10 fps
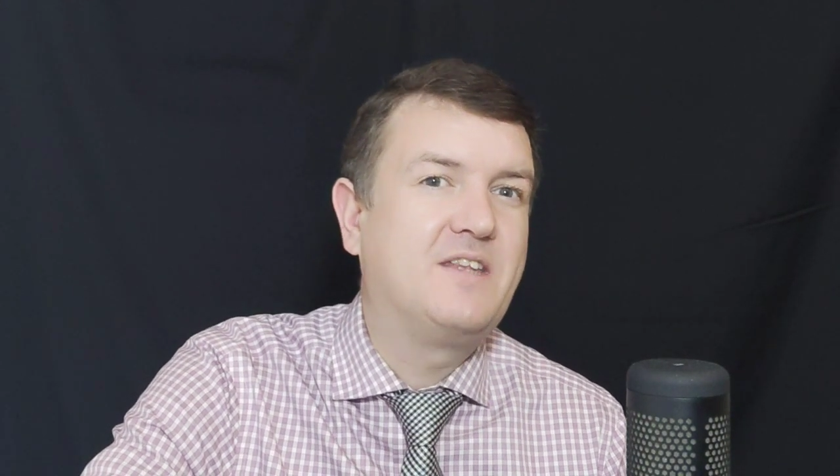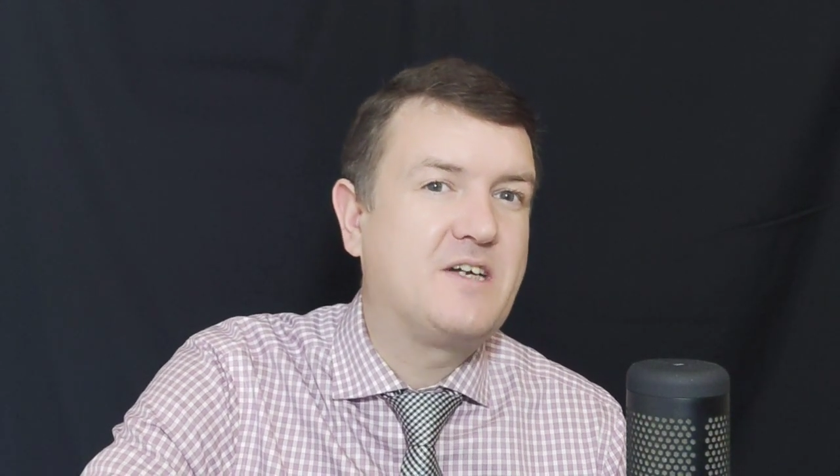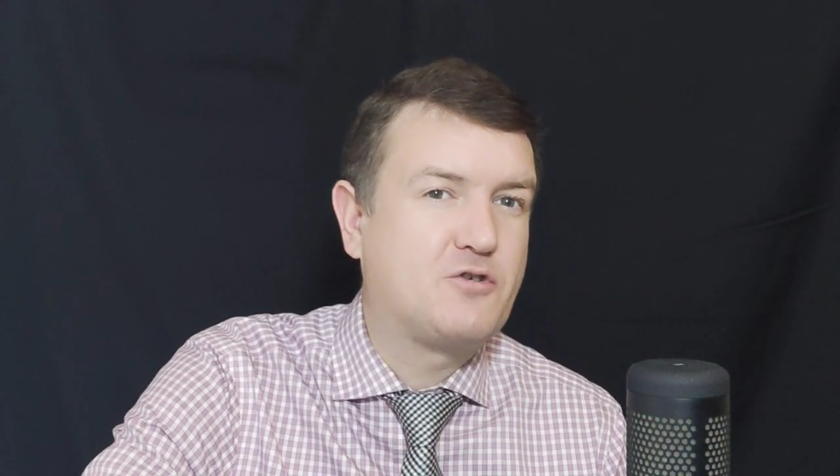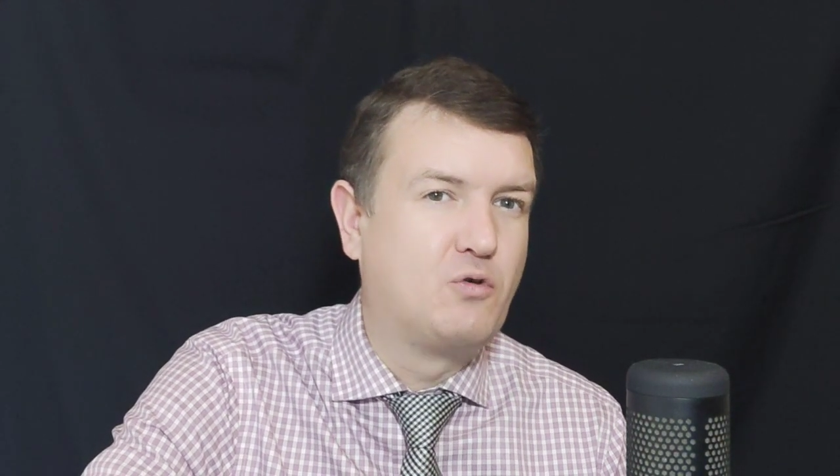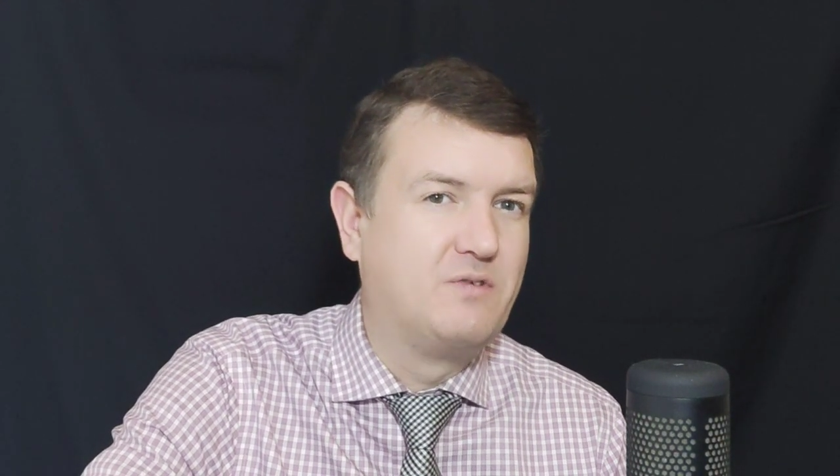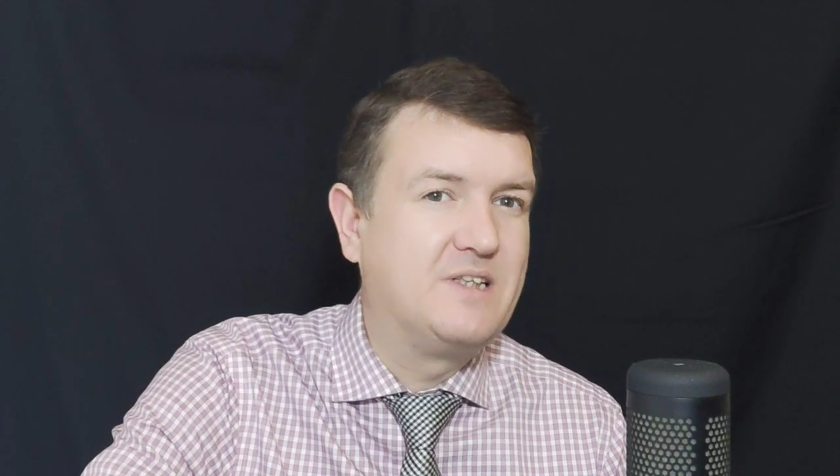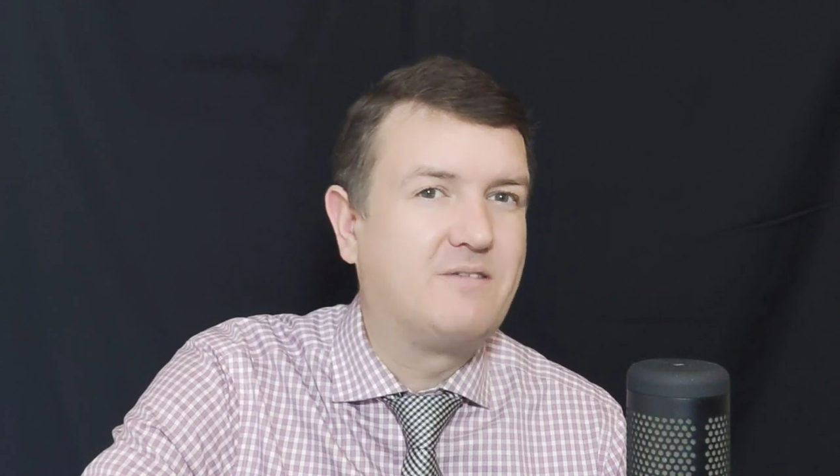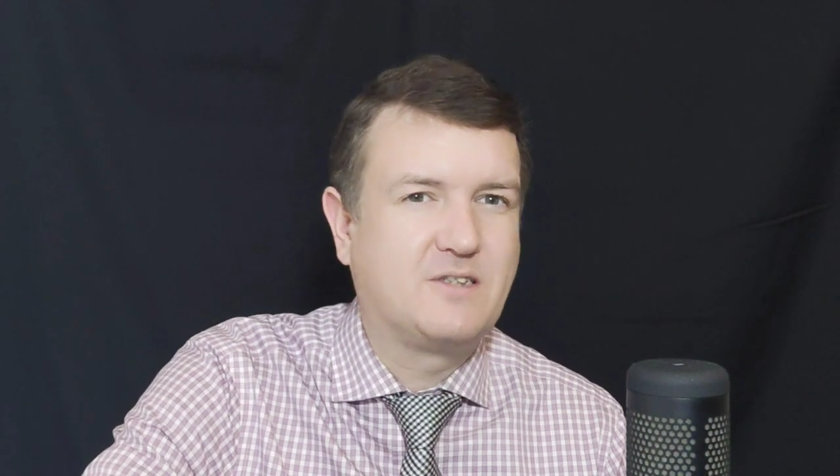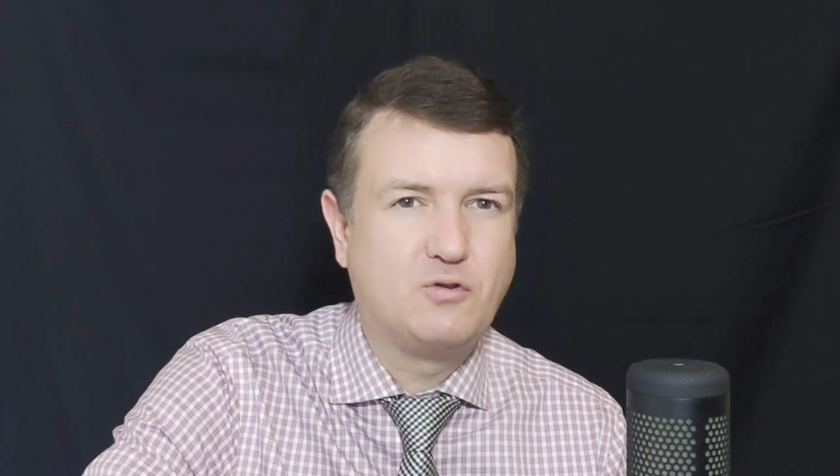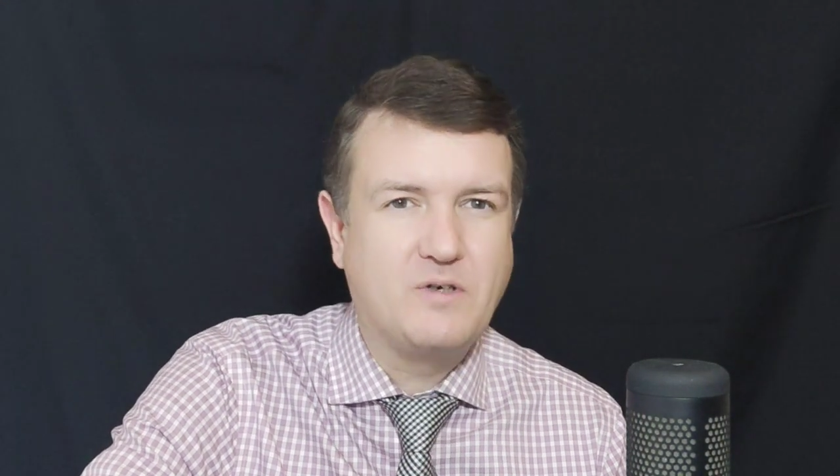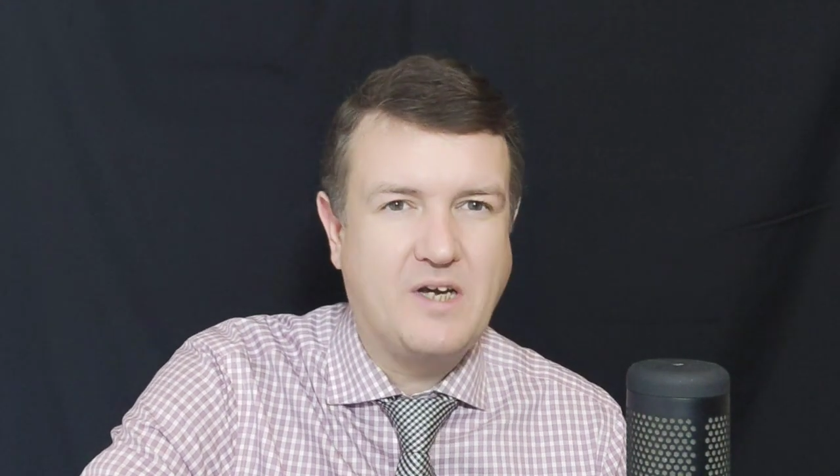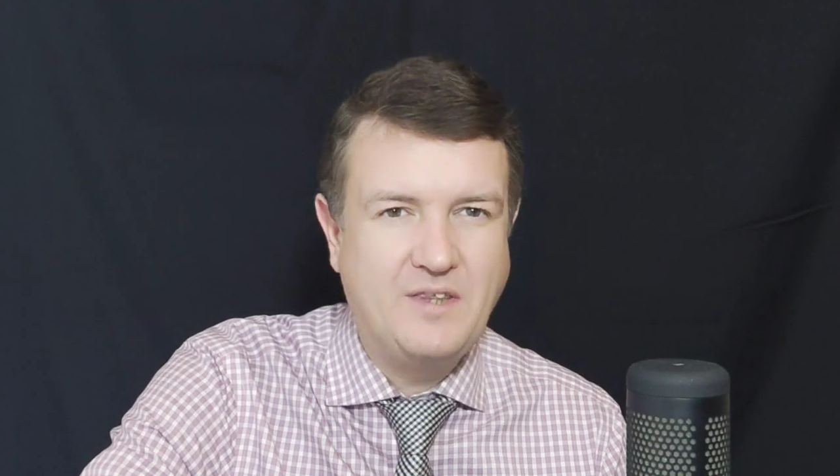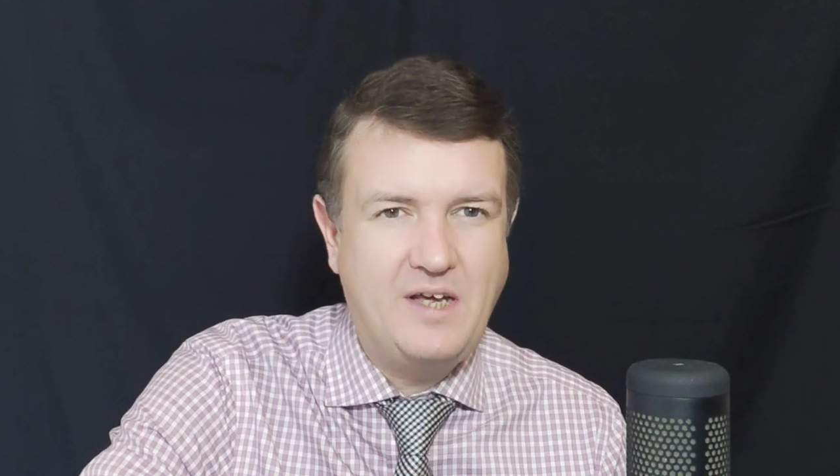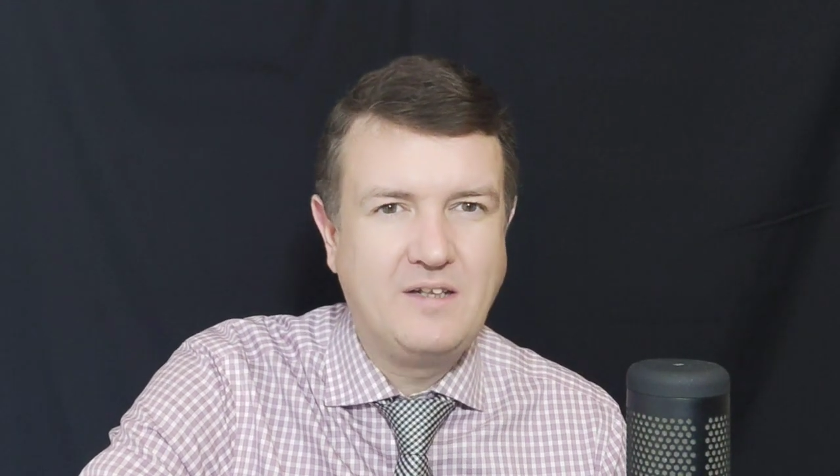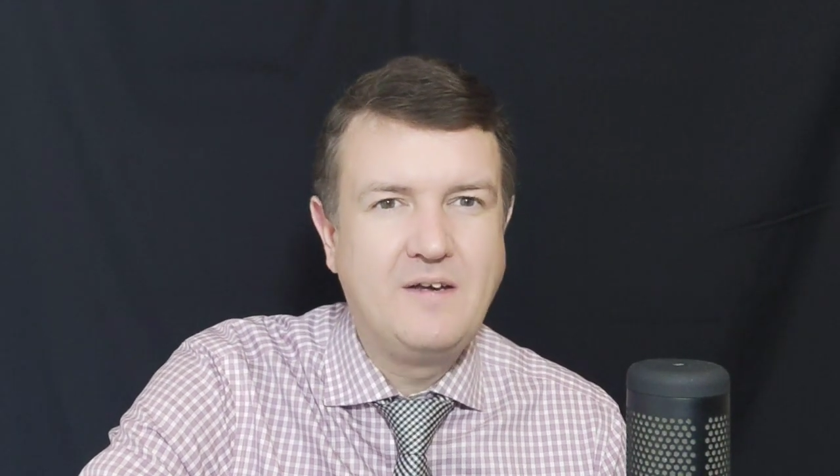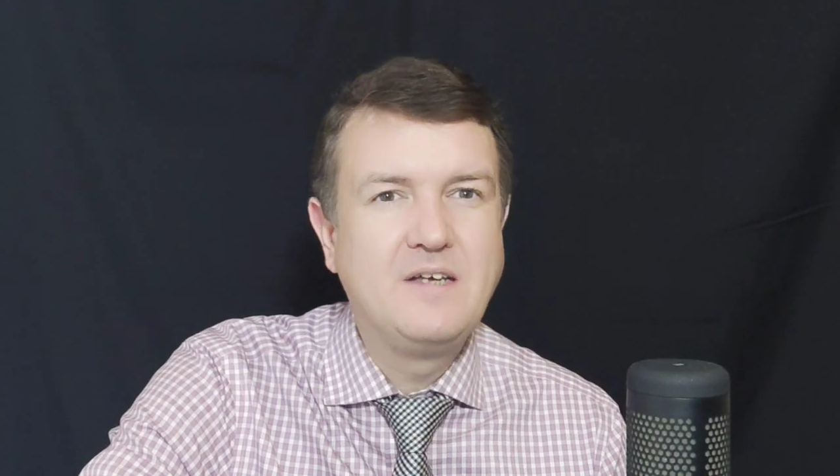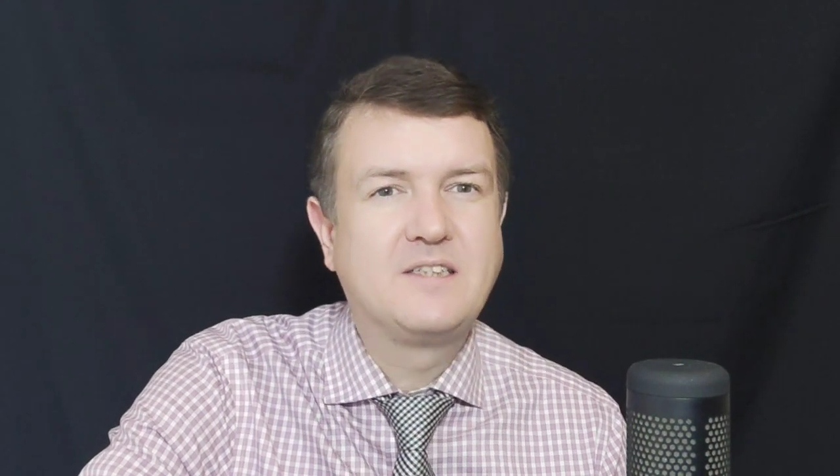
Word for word: наш новый новостной канал,